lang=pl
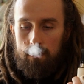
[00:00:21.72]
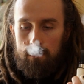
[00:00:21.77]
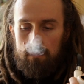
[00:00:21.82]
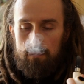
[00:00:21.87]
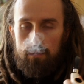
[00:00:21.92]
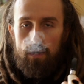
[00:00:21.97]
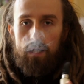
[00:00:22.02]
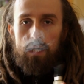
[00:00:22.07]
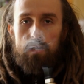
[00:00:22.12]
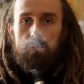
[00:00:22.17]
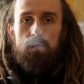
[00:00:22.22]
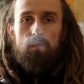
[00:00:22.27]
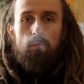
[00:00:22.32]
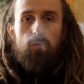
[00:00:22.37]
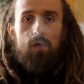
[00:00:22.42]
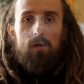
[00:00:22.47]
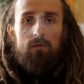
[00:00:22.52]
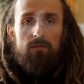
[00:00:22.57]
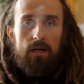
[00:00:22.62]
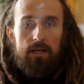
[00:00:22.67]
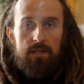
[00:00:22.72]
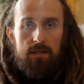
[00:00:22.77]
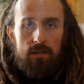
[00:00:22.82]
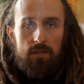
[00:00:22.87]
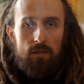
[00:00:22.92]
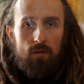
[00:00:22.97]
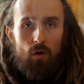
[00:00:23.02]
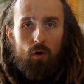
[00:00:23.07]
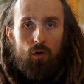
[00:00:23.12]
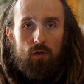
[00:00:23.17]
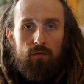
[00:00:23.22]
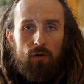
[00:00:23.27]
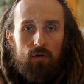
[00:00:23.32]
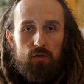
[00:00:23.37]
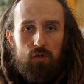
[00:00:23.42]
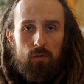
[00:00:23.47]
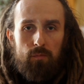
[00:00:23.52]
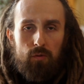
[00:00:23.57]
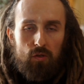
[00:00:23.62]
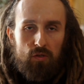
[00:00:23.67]
No ale my tu nie o fajce, tylko o
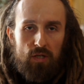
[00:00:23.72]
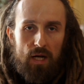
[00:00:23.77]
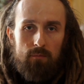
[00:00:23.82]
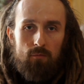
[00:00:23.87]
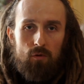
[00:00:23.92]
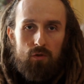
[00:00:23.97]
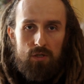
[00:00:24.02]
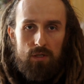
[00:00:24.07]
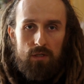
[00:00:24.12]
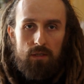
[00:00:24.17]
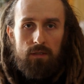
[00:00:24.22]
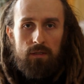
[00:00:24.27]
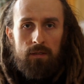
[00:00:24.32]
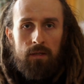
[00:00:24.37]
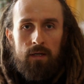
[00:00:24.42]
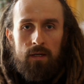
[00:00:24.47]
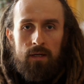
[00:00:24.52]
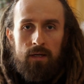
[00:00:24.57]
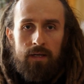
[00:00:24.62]
gwoździu programu, czyli